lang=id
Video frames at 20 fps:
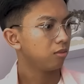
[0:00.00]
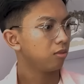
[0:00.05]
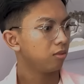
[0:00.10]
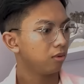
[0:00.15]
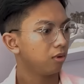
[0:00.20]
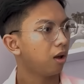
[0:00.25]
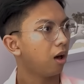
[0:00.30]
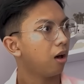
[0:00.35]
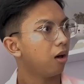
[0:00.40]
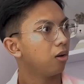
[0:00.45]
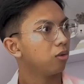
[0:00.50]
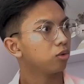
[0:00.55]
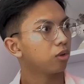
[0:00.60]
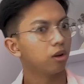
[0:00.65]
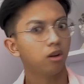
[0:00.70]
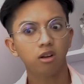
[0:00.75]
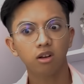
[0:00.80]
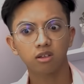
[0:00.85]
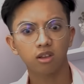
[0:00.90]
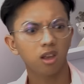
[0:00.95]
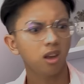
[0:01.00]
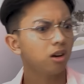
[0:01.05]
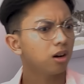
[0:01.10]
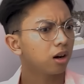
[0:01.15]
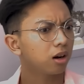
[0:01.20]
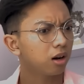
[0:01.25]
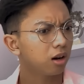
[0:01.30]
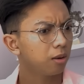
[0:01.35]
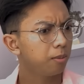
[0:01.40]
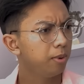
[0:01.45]
lah tadi katanya
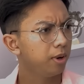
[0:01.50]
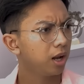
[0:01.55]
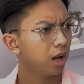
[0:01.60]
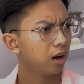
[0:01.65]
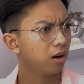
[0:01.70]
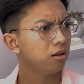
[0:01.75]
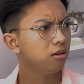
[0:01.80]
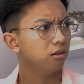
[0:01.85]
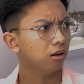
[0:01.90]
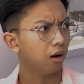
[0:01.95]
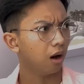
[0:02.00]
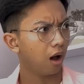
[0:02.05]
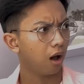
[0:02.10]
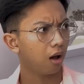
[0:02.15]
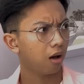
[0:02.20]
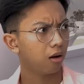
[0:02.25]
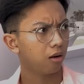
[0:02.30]
kakak bilang enggak